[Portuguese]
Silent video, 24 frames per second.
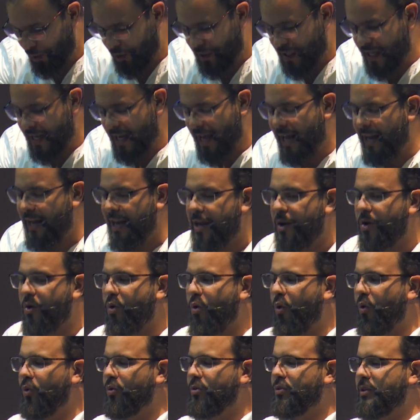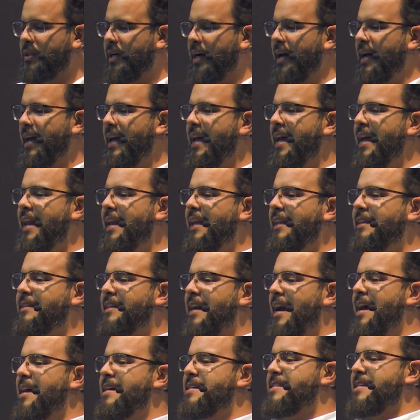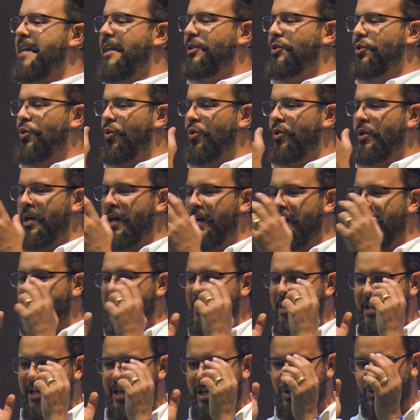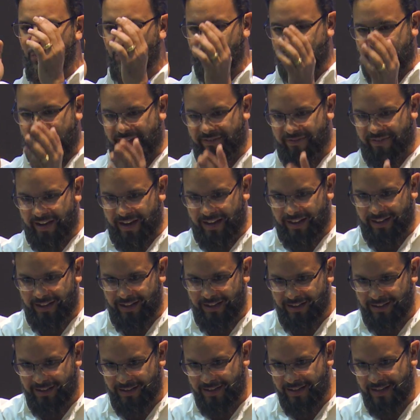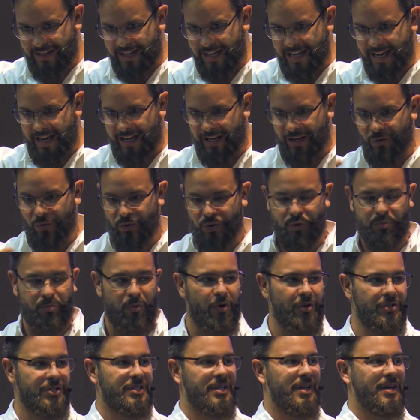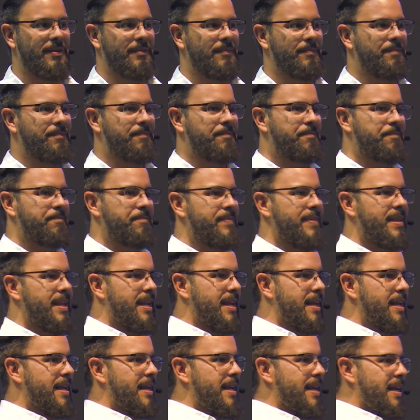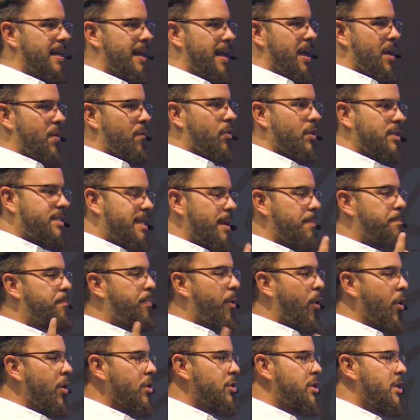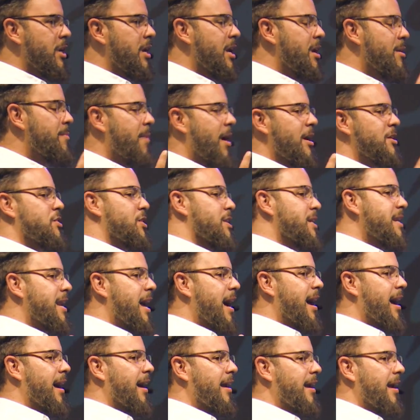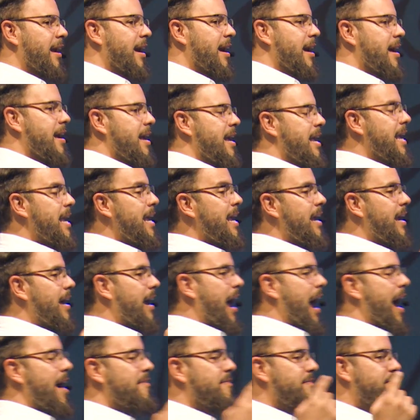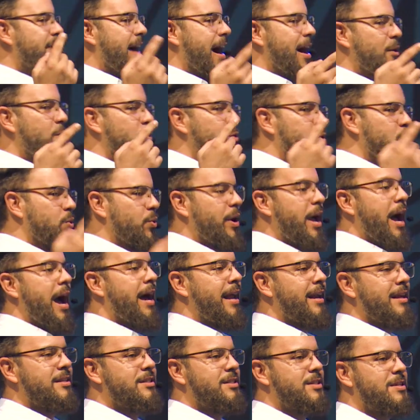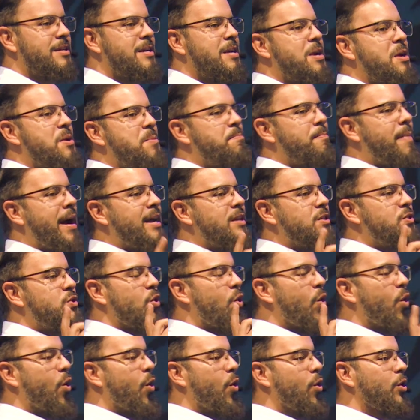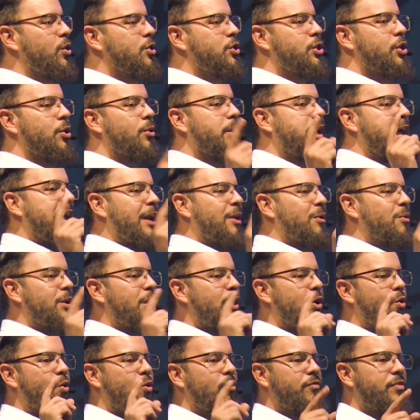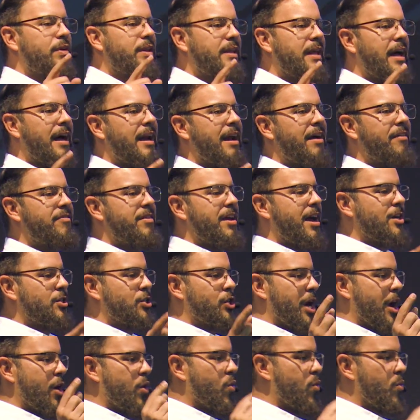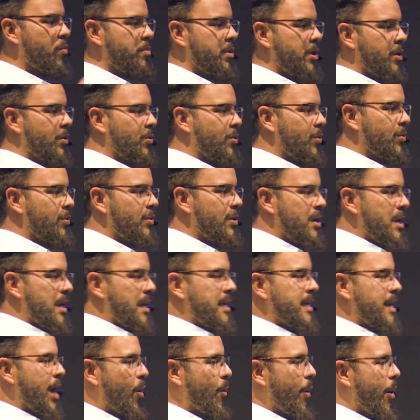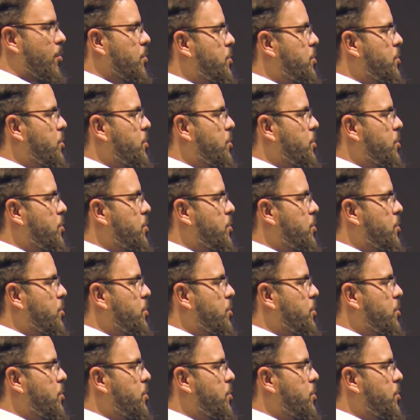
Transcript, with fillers: que ele encontra, ele traz à tona e nos revela e ele nos mostra. Você pode imaginar ir a vários lugares, mas hoje eu quero lhe convidar a viajar comigo, não ao